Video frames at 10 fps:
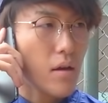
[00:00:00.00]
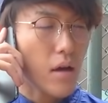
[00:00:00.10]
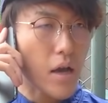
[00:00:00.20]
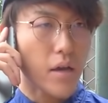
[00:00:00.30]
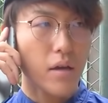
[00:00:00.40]

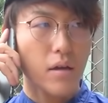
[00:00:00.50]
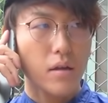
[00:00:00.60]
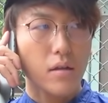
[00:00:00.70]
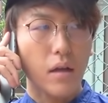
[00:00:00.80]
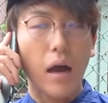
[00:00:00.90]
はい、
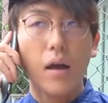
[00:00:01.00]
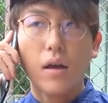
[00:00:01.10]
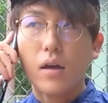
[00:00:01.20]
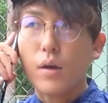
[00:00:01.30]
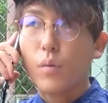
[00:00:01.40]
あ、
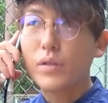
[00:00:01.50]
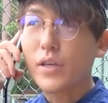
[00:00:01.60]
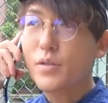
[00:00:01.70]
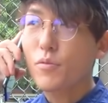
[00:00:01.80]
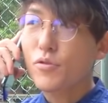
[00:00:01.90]

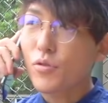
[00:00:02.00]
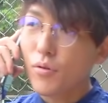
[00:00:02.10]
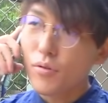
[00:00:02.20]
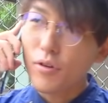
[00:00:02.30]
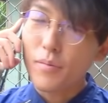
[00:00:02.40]
私も
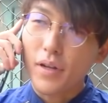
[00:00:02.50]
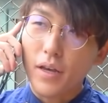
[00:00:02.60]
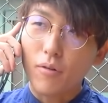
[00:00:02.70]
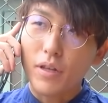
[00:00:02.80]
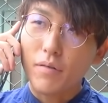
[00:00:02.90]
ちょうど今
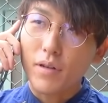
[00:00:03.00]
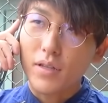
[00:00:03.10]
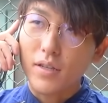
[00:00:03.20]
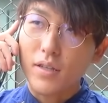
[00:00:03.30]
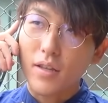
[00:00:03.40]
ね、お電話
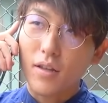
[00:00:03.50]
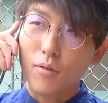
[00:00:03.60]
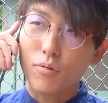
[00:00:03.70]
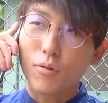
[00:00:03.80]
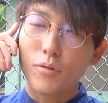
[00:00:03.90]
させていただ
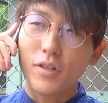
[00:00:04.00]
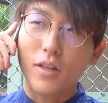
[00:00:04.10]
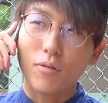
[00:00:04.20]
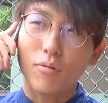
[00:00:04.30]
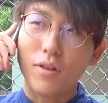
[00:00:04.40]
こうと思って
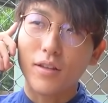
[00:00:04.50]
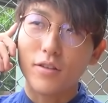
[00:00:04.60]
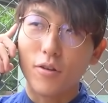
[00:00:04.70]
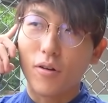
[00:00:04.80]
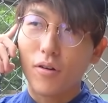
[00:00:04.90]
たところなんで
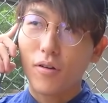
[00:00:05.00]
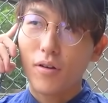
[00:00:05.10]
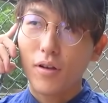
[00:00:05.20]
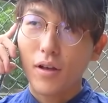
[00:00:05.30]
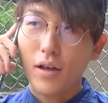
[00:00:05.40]
すよ。
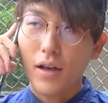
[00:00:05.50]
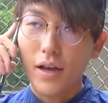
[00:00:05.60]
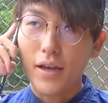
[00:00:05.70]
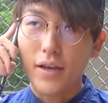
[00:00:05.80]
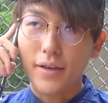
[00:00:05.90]
はい。